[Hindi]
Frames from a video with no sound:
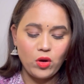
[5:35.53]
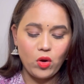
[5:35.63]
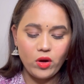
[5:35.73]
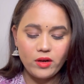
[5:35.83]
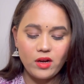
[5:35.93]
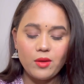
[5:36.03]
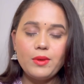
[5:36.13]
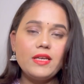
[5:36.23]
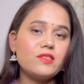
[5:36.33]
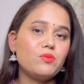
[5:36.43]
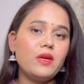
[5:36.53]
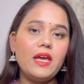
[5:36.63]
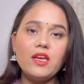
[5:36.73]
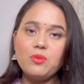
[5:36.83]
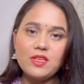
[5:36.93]
और अभी इसमें
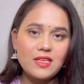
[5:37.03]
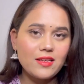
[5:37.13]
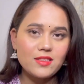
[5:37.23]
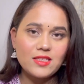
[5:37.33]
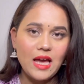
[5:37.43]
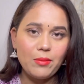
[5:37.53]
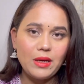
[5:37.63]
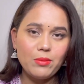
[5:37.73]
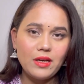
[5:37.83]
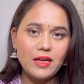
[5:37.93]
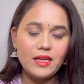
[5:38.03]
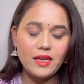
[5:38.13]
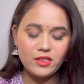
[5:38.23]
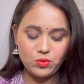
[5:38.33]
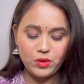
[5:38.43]
एक भी साइजेस अवेलेबल नहीं
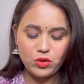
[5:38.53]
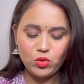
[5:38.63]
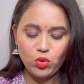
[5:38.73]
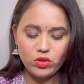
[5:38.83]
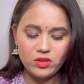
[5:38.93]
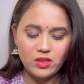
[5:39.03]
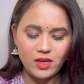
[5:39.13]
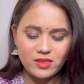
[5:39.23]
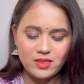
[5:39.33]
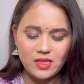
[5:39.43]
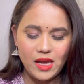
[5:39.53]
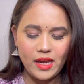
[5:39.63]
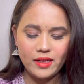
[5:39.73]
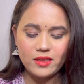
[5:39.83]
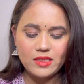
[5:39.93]
है इसमें दो दस है
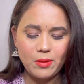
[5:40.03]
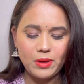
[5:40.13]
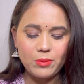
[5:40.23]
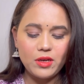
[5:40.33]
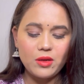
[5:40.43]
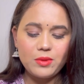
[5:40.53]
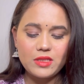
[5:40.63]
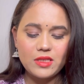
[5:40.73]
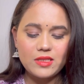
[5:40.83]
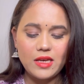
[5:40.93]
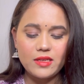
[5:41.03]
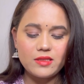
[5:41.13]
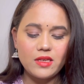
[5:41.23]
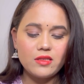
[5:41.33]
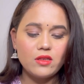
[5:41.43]
आई गेस अवेलेबल अभी इसकी
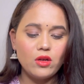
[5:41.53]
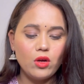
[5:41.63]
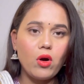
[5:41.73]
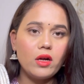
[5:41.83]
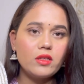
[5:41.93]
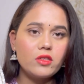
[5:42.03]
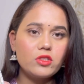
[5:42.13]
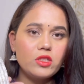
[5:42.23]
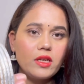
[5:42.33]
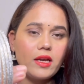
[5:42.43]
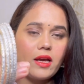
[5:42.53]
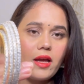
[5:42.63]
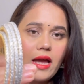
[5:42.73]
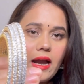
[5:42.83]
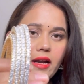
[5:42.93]
साइजेस बहुत अच्छी है
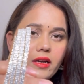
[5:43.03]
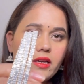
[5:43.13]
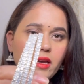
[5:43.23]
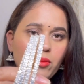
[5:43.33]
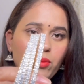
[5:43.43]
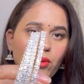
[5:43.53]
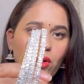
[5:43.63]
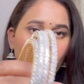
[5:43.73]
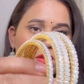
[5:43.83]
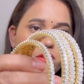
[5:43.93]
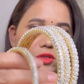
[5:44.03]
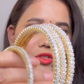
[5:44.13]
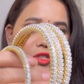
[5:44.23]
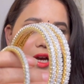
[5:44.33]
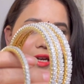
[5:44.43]
एंड ये बहुत
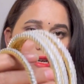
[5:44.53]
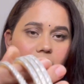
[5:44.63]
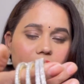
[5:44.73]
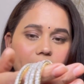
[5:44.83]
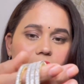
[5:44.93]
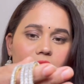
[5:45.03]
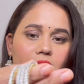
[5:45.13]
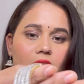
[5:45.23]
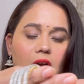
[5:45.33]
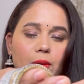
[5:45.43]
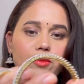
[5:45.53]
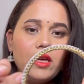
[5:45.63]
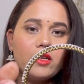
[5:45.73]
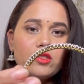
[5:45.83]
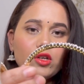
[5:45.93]
शाइनी है आप
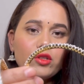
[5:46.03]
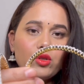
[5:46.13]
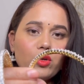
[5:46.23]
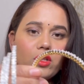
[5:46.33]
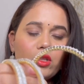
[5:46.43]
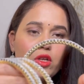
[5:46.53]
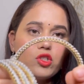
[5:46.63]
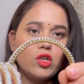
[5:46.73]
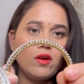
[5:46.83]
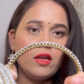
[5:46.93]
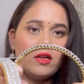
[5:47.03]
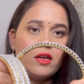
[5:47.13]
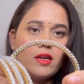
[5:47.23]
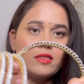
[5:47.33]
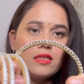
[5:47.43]
देख सकते हो कितने अच्छे वाले
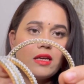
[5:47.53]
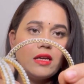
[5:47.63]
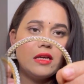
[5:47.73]
कड़े ऐसे